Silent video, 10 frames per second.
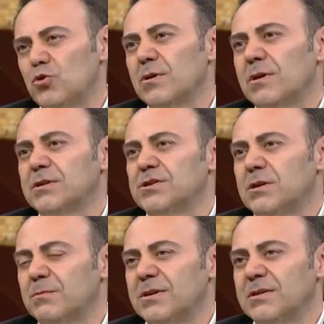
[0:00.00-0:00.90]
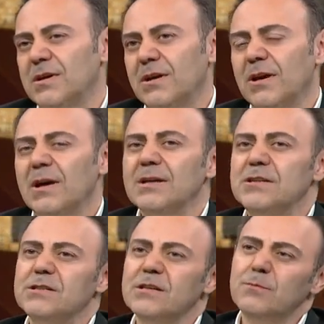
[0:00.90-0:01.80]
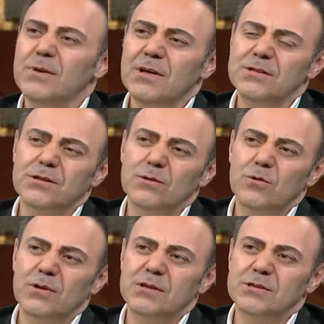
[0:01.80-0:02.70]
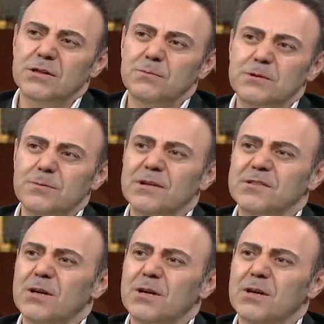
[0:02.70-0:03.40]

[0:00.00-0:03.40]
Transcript: olarak çıkabilirken işletmeden çıkan öğrencilerimiz biraz daha